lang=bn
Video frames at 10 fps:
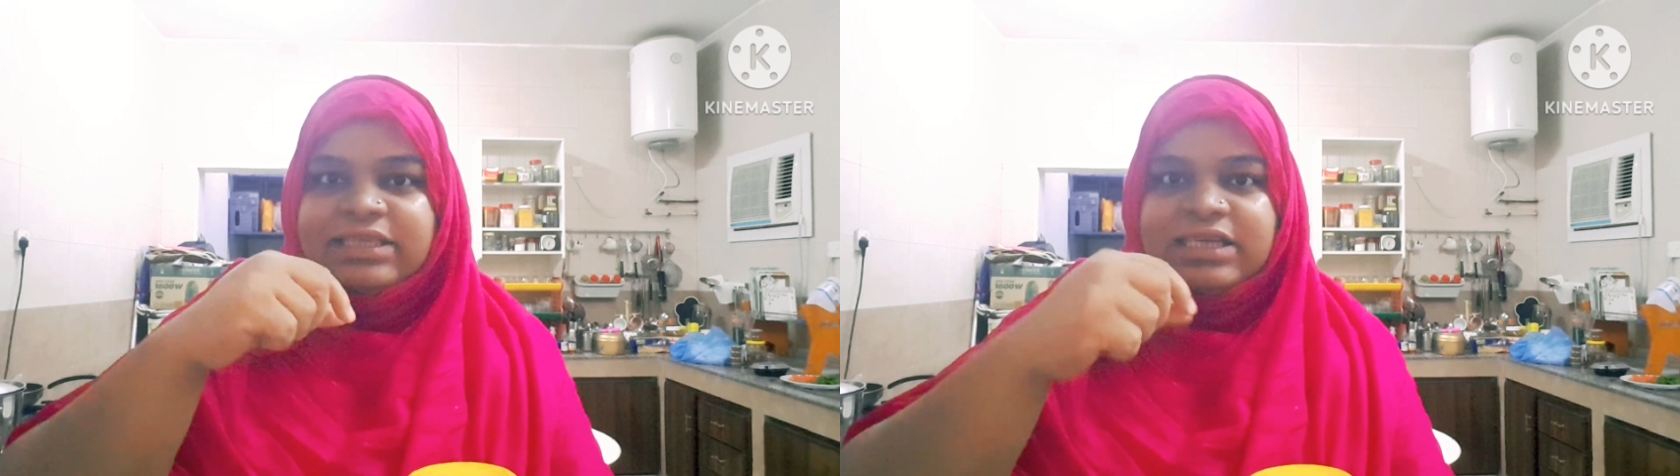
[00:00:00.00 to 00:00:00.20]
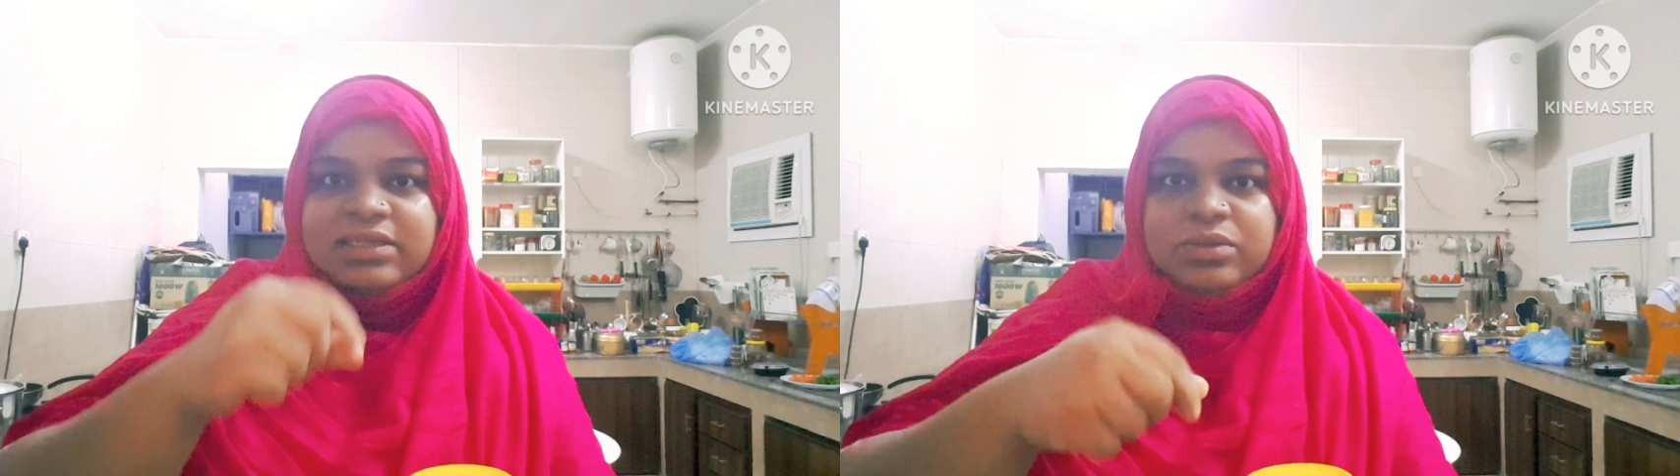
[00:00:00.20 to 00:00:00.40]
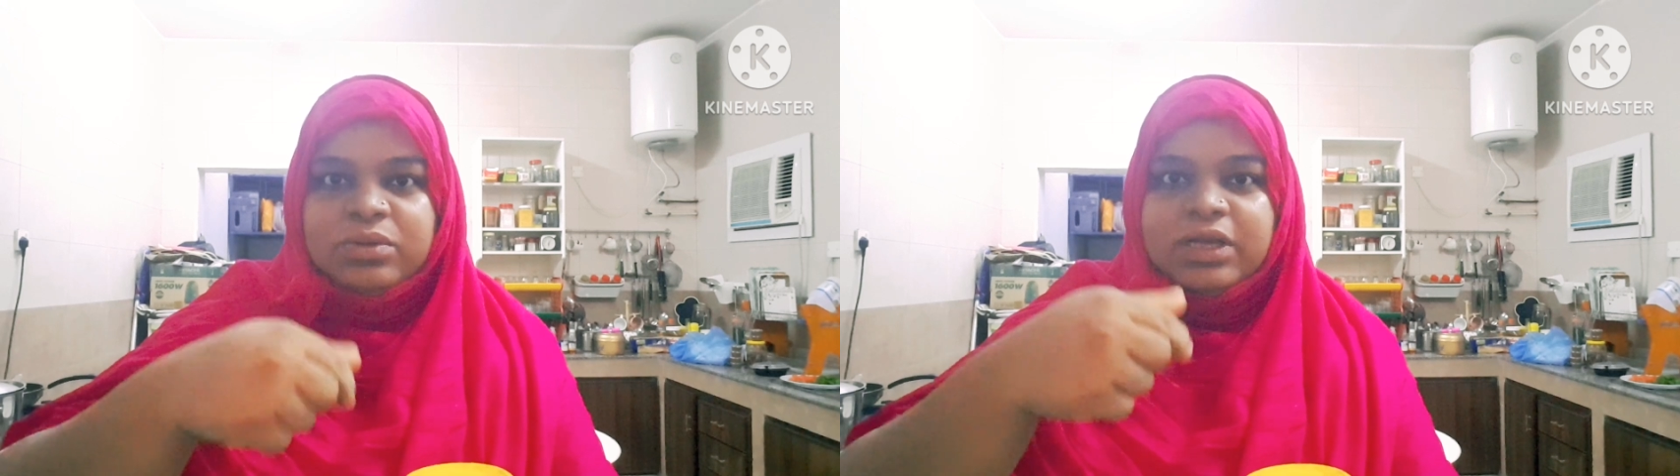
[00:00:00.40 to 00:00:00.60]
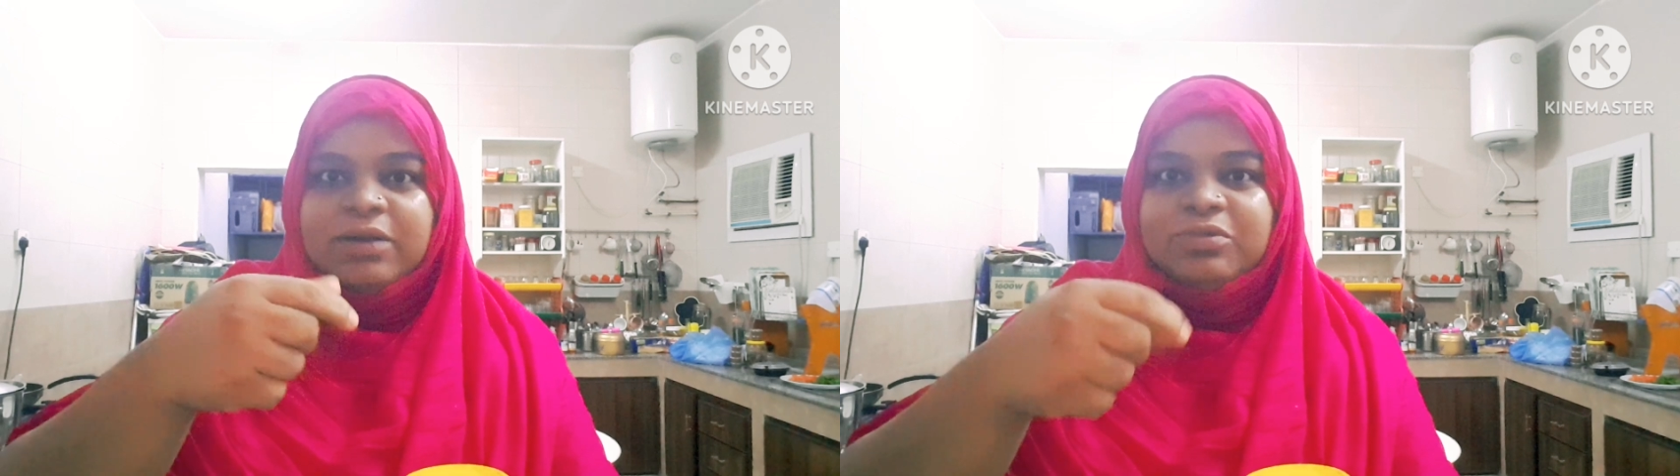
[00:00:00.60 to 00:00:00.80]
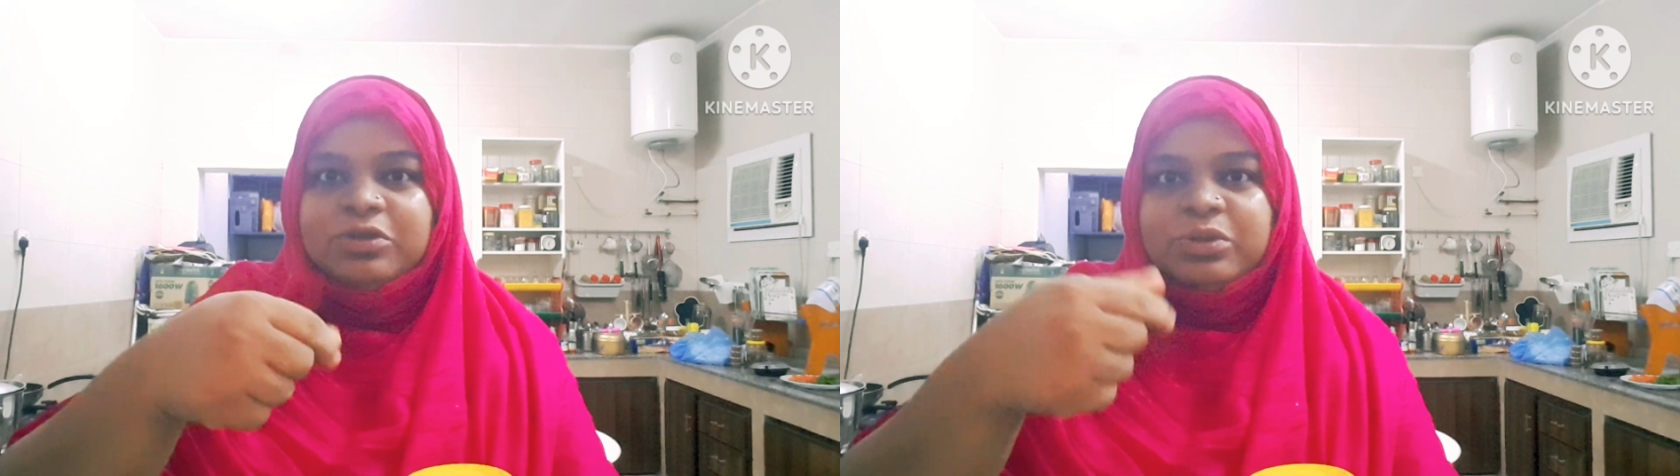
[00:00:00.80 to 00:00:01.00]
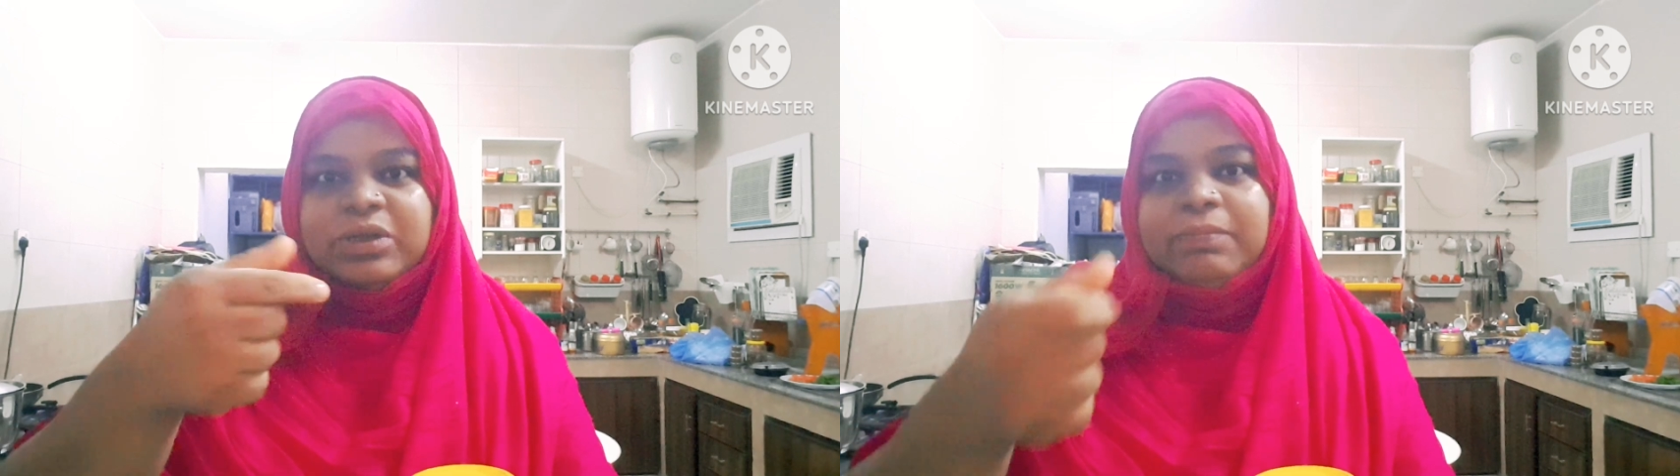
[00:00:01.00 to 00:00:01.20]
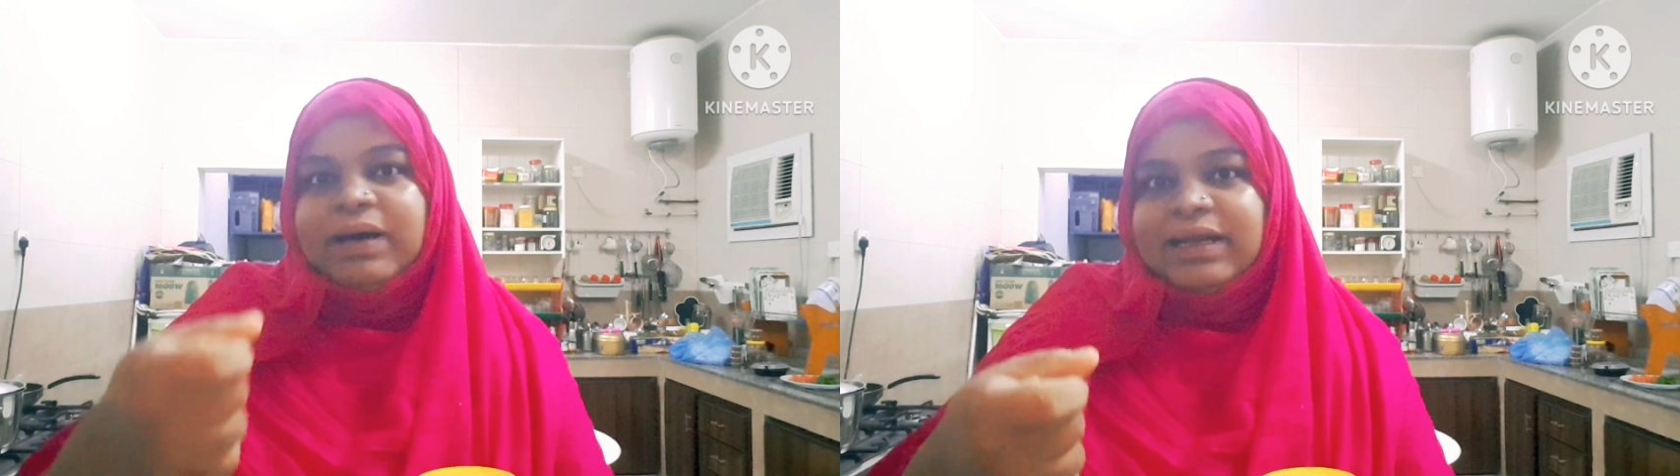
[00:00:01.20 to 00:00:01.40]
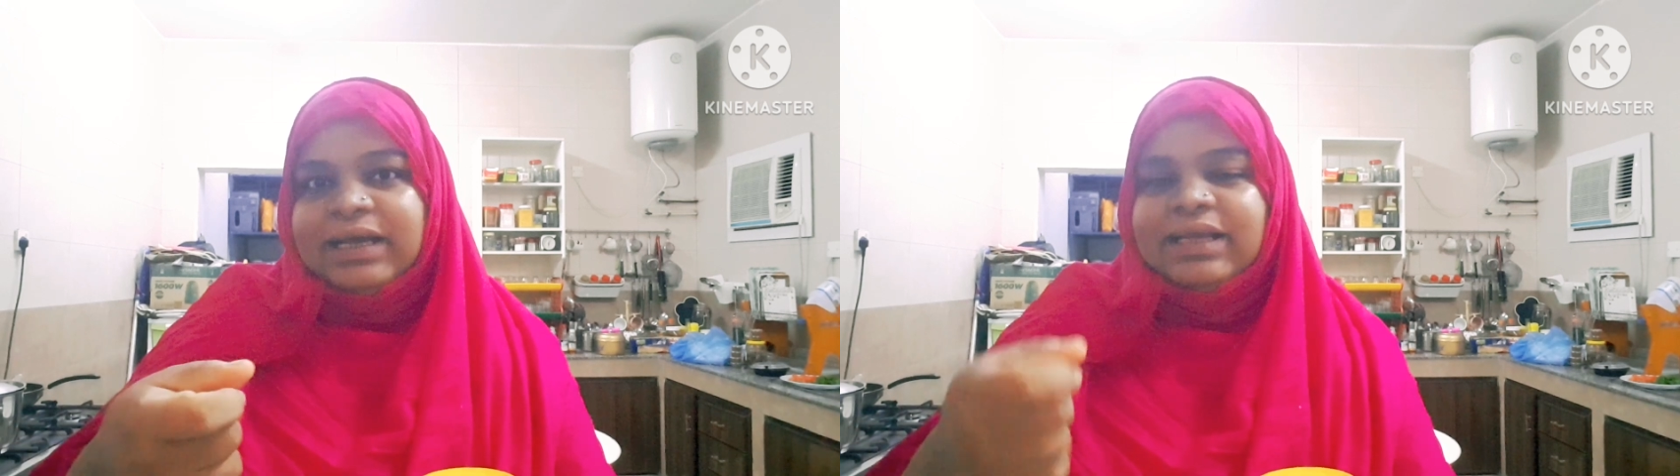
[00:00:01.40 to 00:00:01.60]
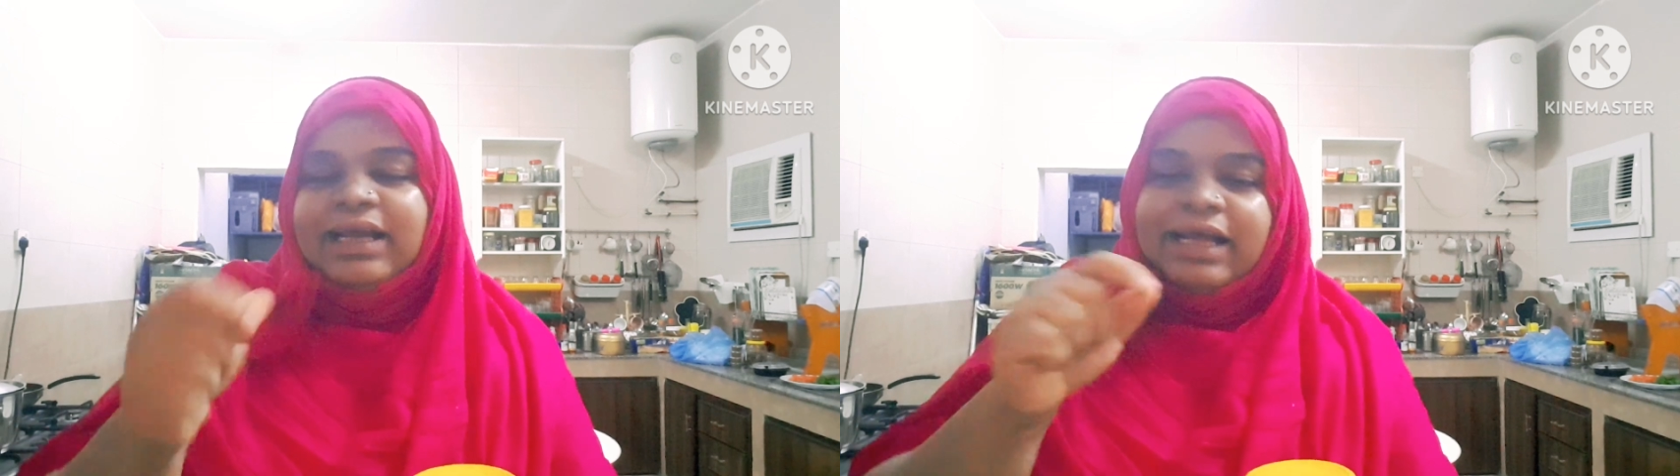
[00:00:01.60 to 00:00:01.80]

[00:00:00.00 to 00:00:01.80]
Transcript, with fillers: জাস্ট রোলের মতো করে বানায়